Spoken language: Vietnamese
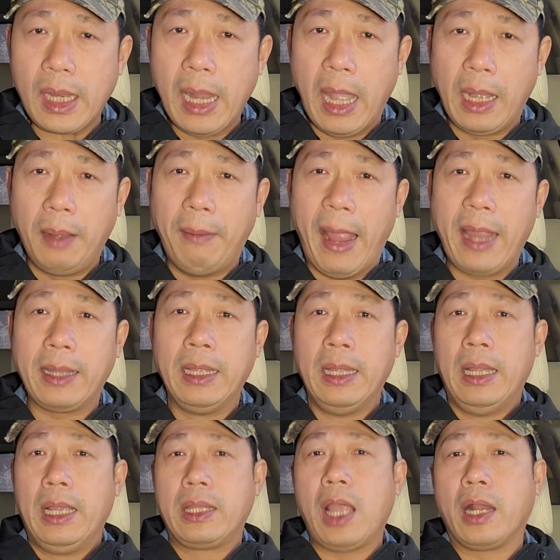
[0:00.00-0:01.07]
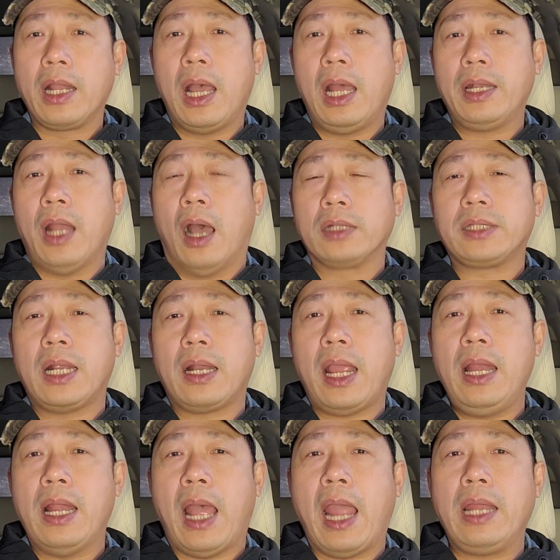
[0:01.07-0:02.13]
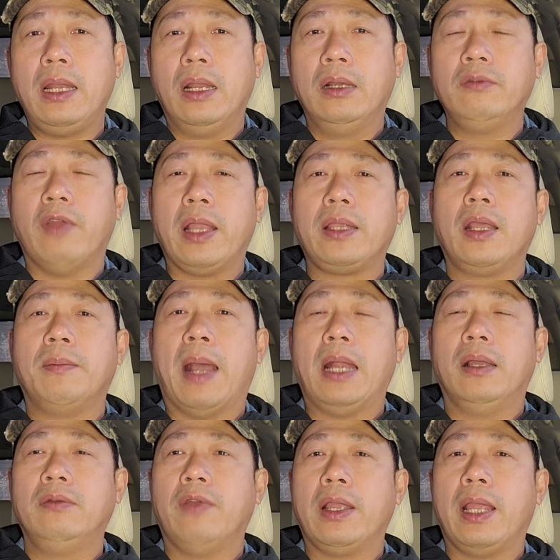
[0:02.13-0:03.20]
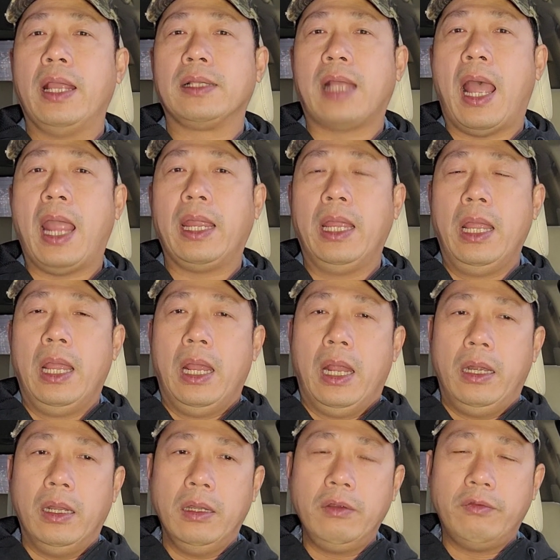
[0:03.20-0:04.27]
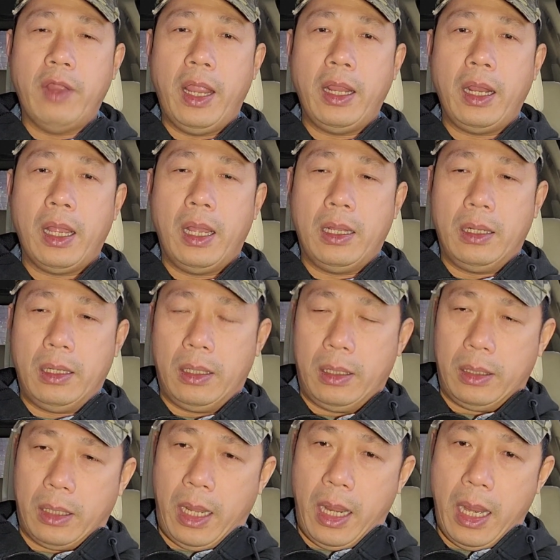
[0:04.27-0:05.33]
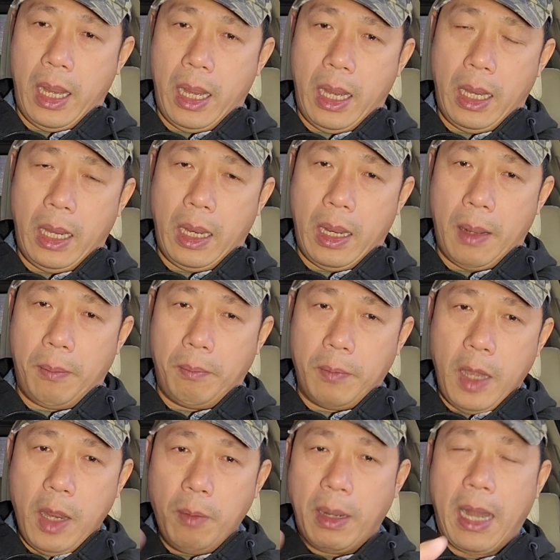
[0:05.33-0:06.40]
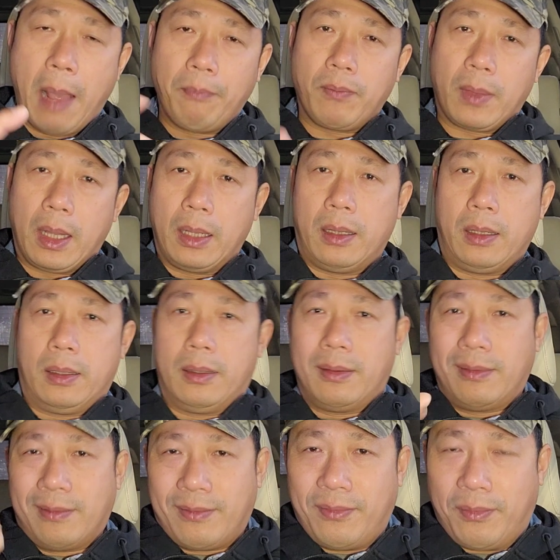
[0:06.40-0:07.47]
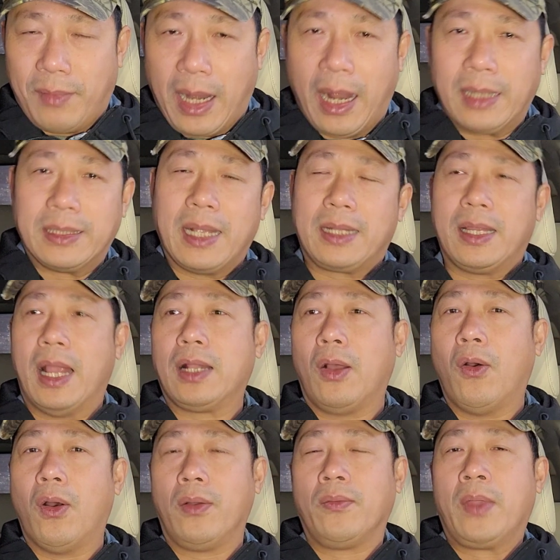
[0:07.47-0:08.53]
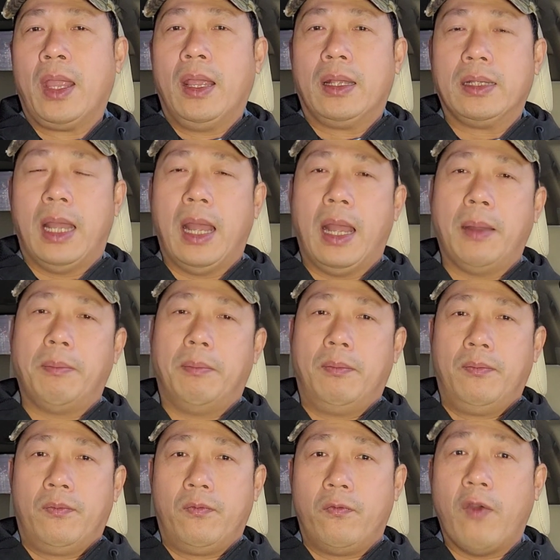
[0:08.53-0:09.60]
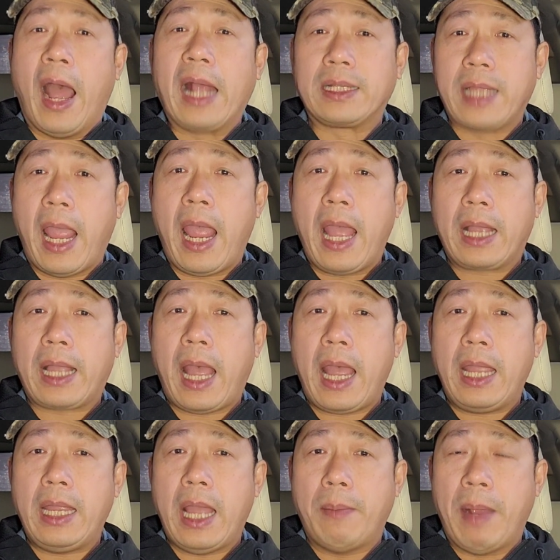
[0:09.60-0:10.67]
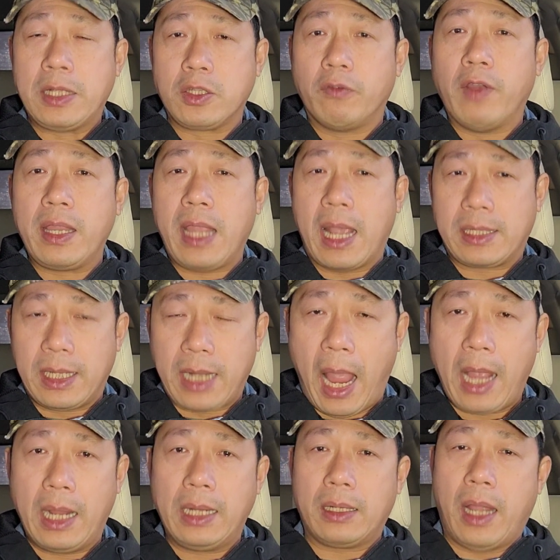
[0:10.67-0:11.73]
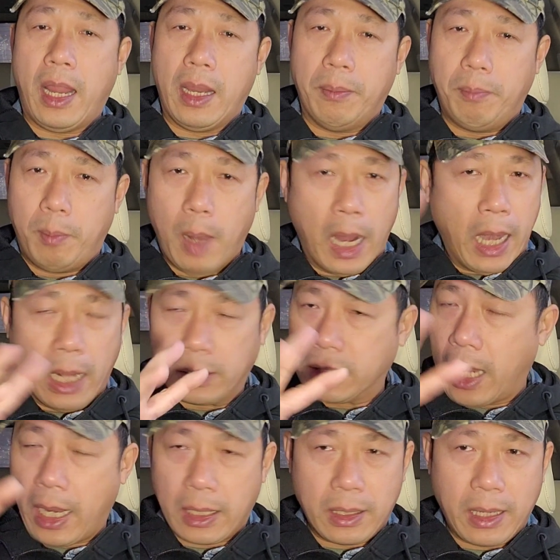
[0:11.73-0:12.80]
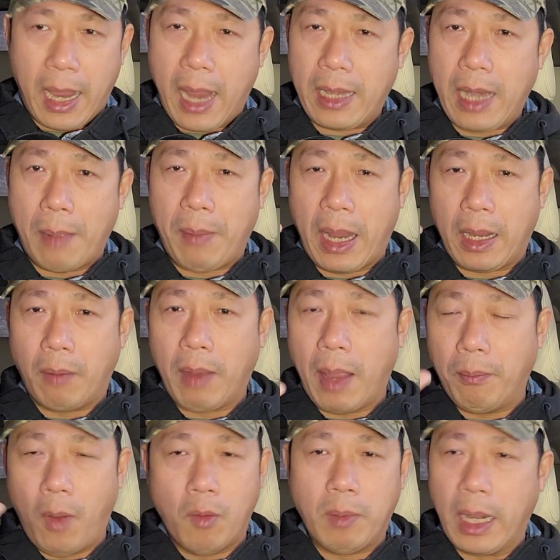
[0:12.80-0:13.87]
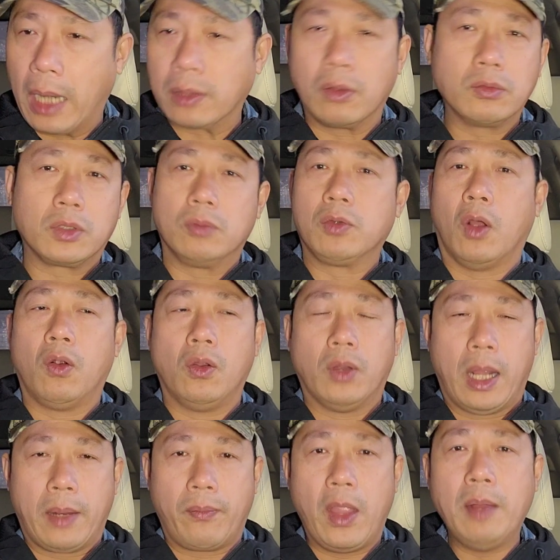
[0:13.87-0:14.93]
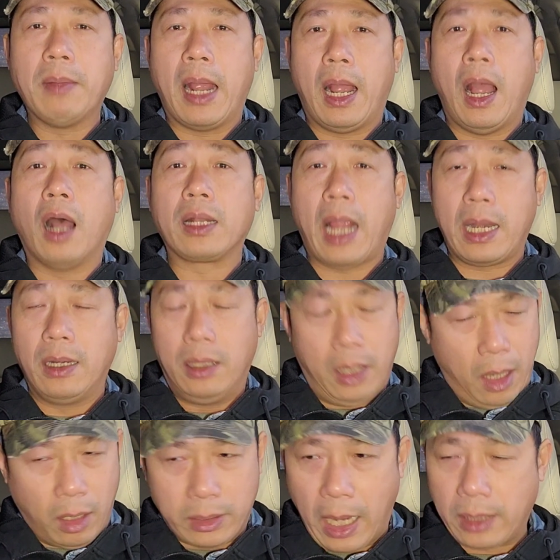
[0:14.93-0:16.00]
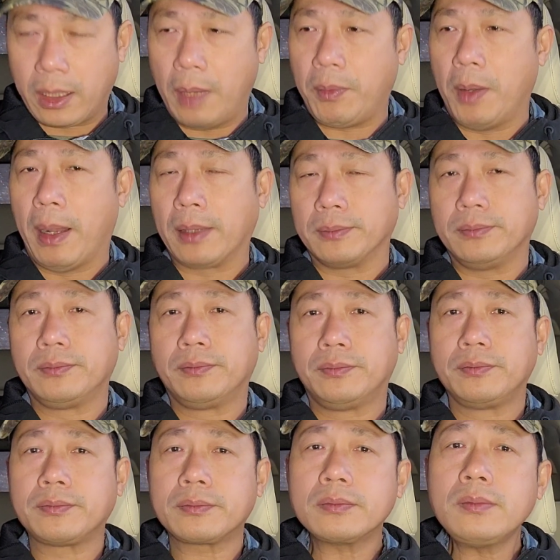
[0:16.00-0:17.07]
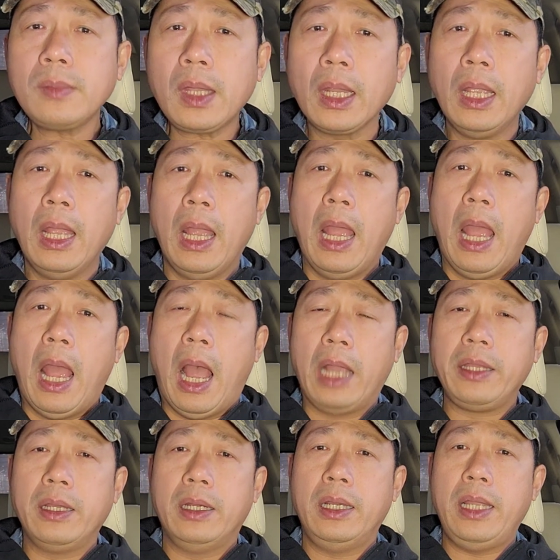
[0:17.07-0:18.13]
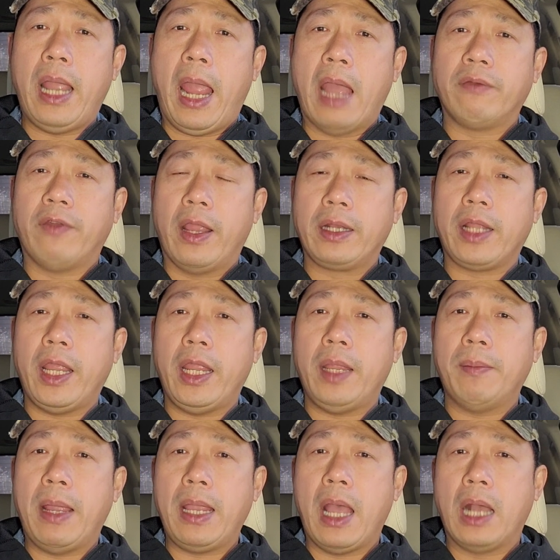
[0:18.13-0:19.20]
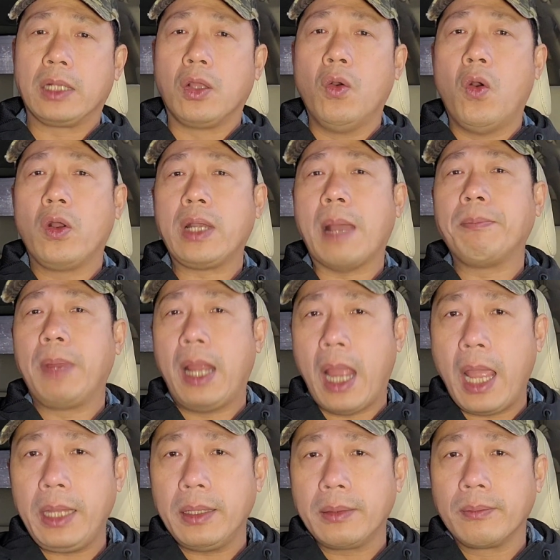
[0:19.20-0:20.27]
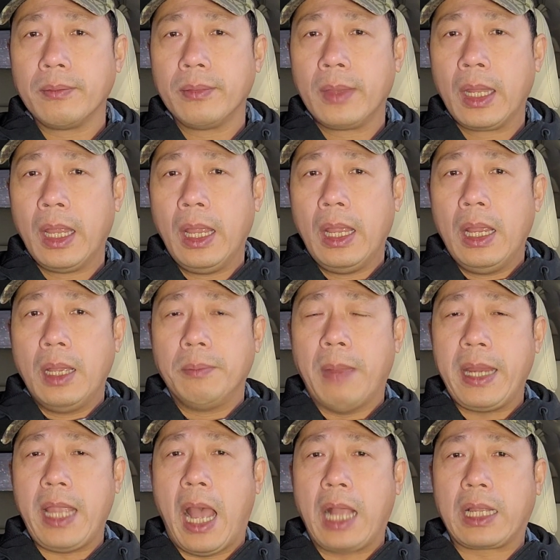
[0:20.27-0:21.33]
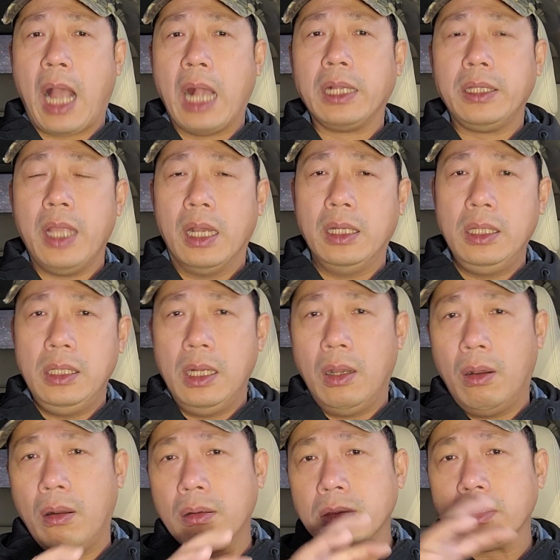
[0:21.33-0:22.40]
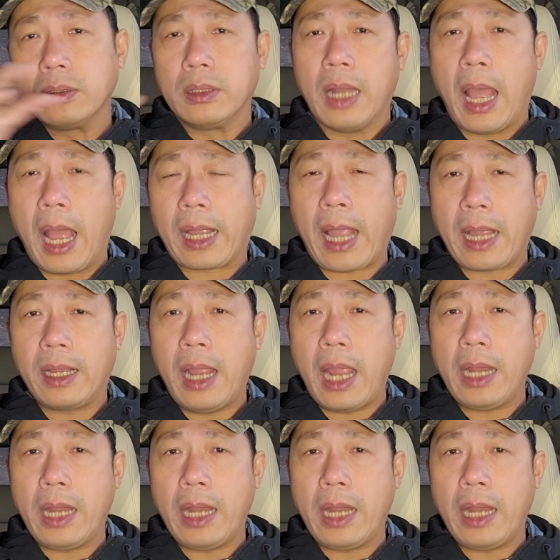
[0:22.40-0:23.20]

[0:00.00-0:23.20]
đó các bạn cho nên họ sẽ lấy lại lưỡng viện nhưng mà lưỡng viện hiện tại lưỡng viện thì ờ, nếu mà nắm Biden sẽ sẽ thua à, và sẽ cái à, Benson về nhà sẽ thắng thì Biden sẽ cái năm 2024 Biden cũng cũng thua luôn à nếu mà họ thắng nữa họ thắng tiếp các bạn ở dưới hạ viện thì bây giờ thua 5 ghế bây giờ cần giữ luôn là các